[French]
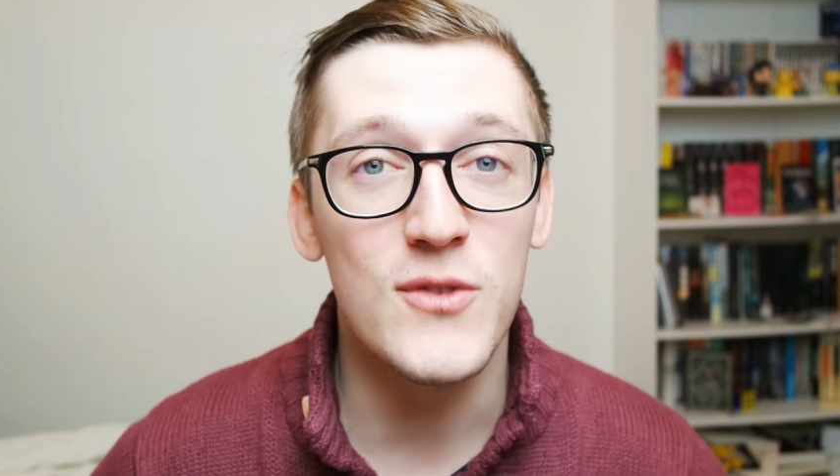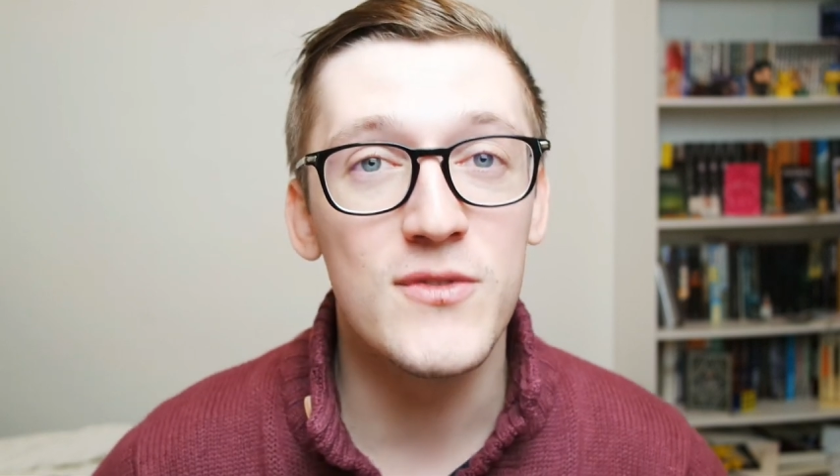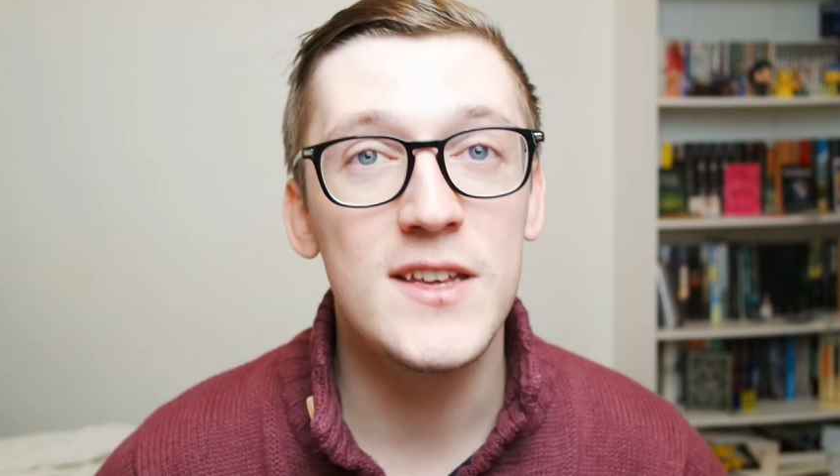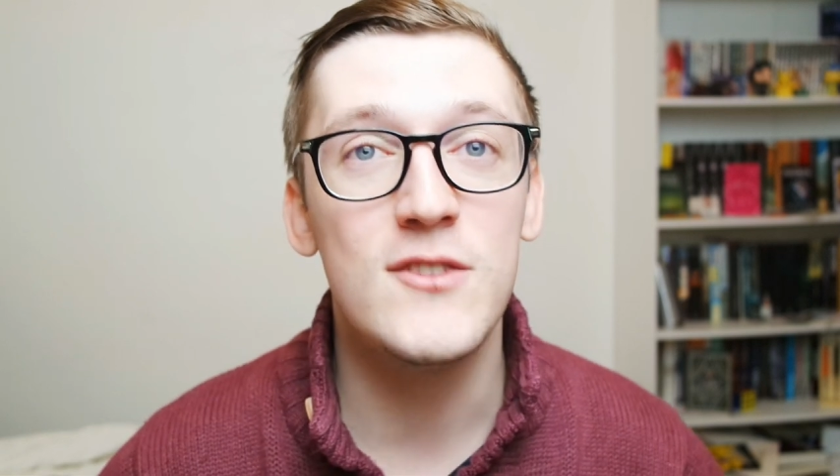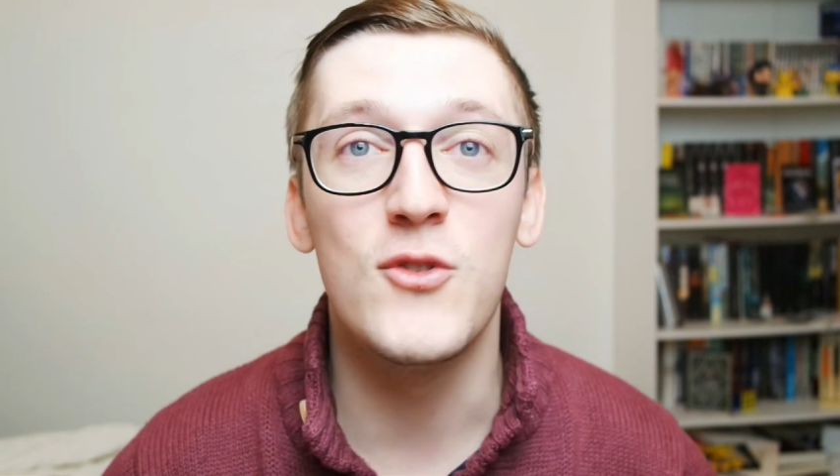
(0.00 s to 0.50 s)

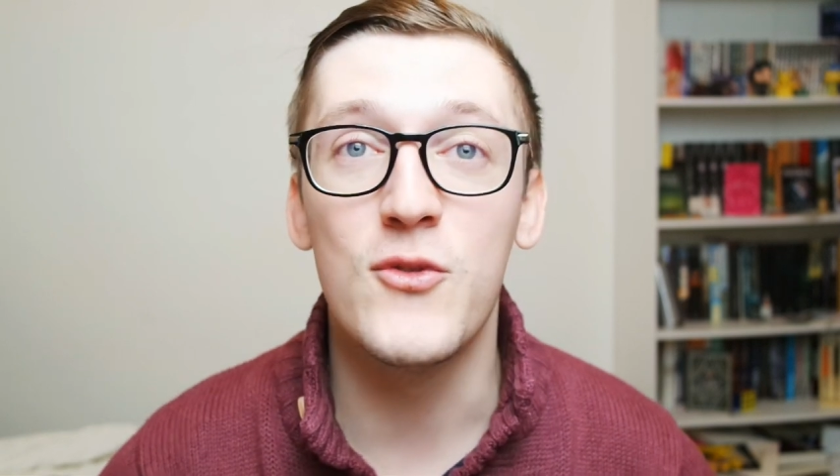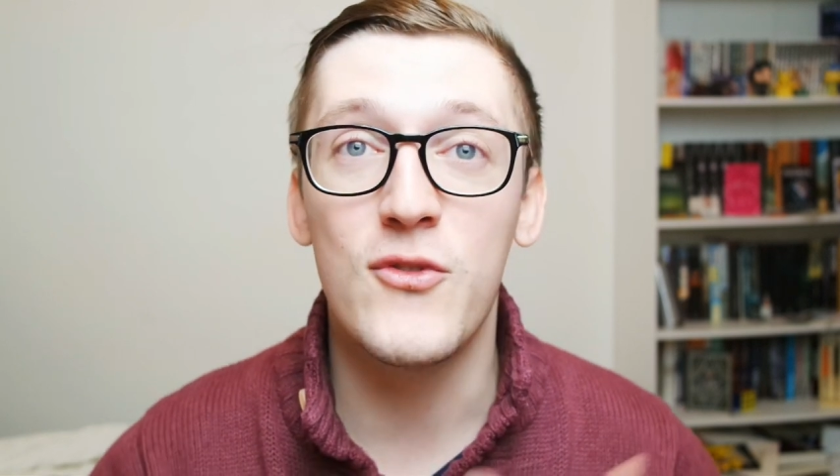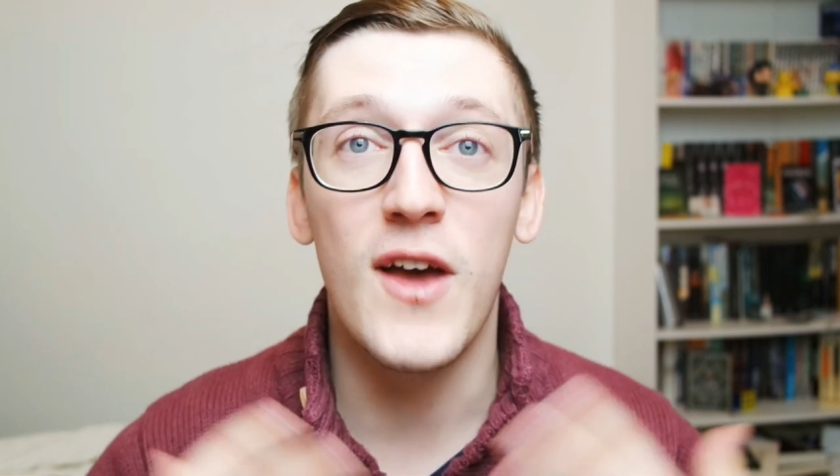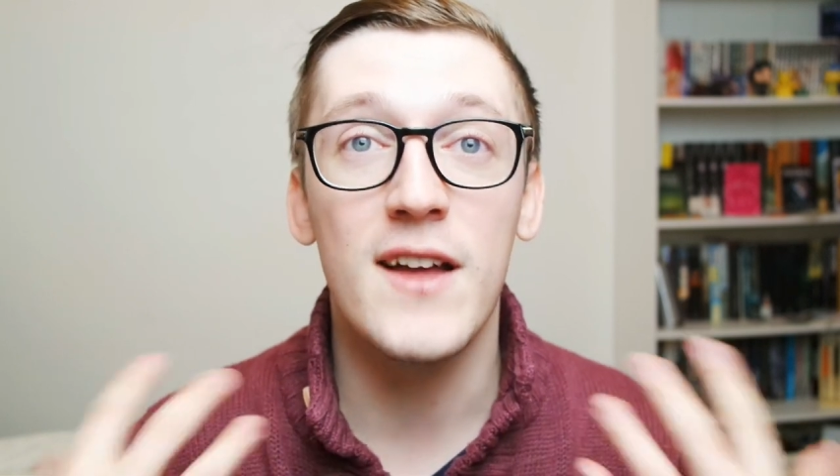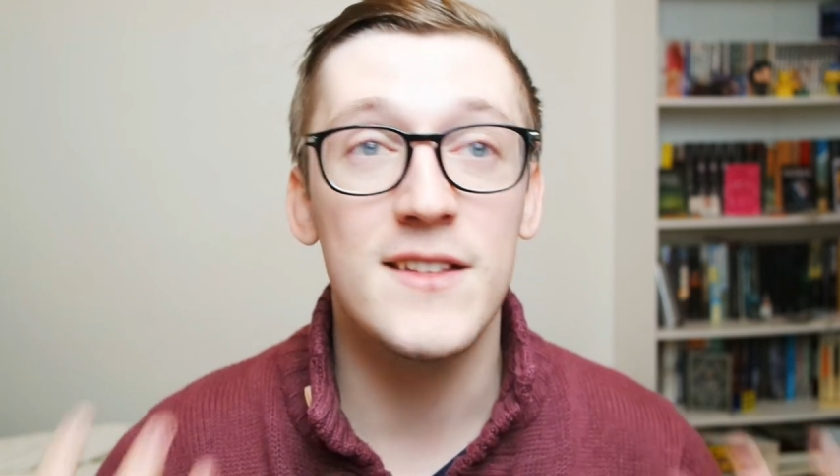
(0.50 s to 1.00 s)
envie de
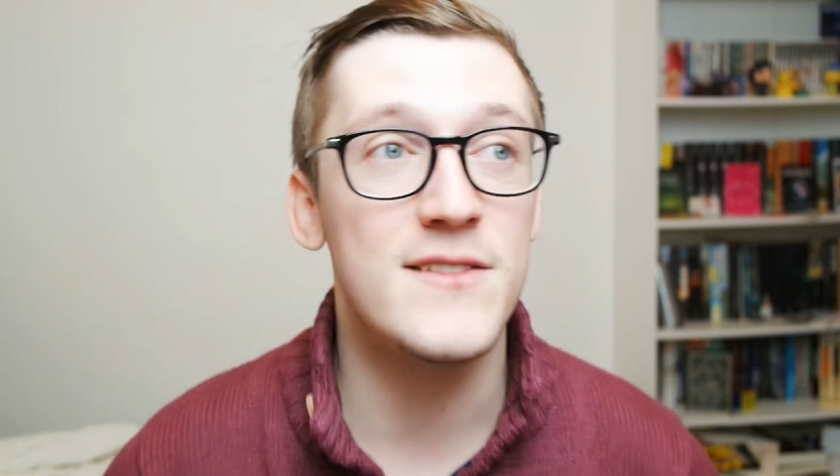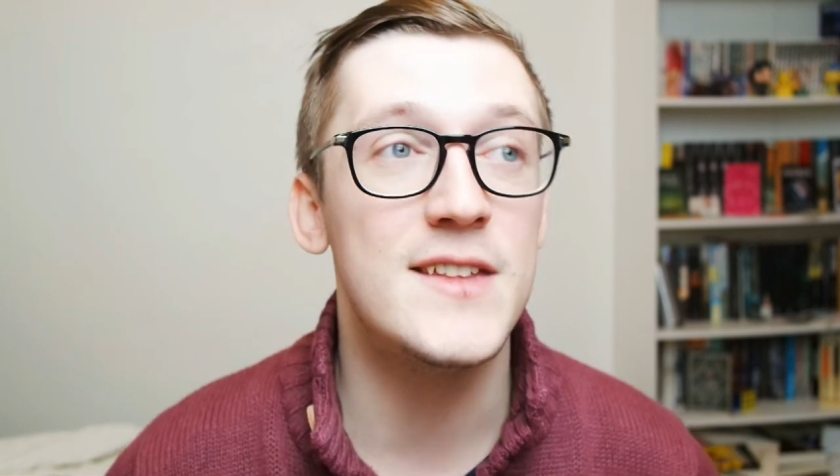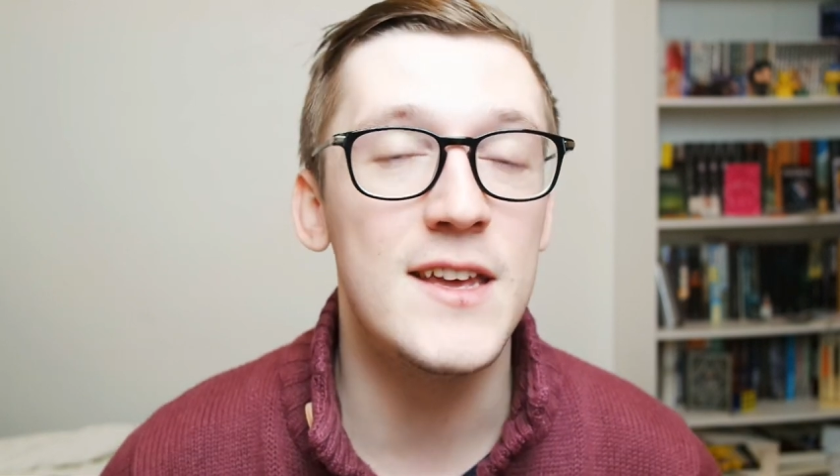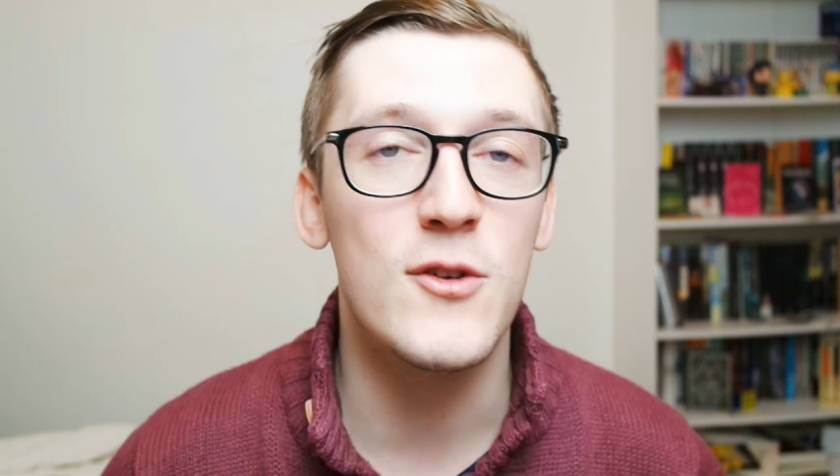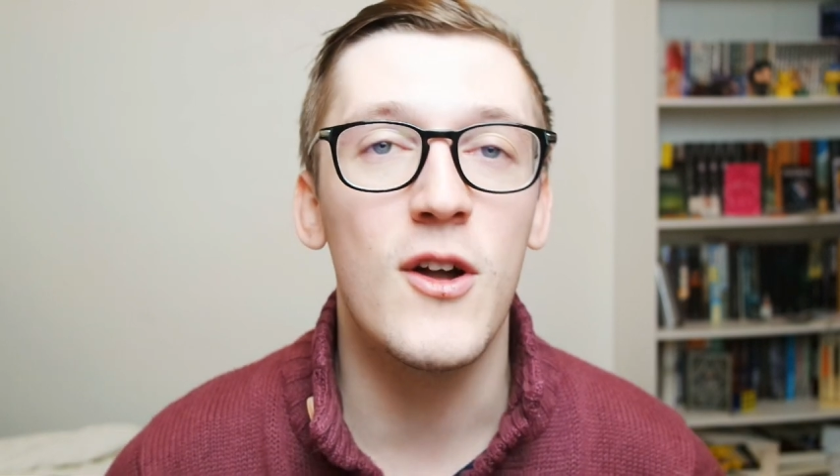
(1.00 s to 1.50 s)
faire des
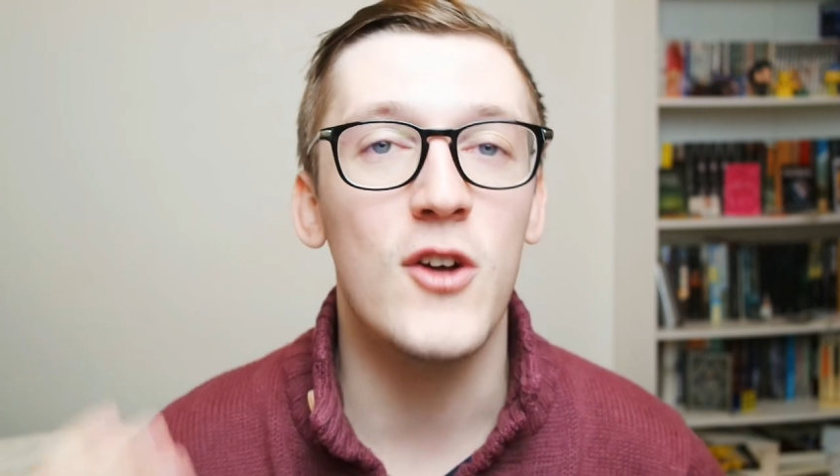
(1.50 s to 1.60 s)
vidéos,